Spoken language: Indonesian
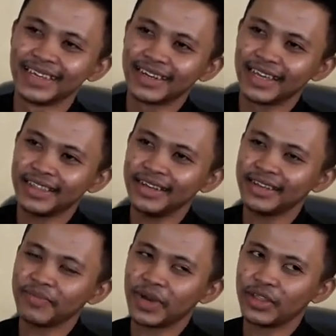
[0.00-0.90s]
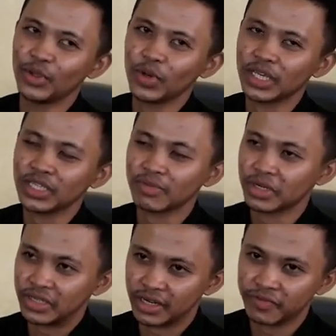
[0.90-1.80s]
Nanti dibantu customer
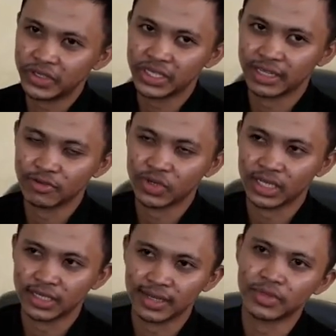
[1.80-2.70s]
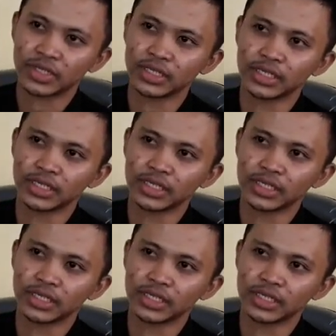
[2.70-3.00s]
service yang sudah siap di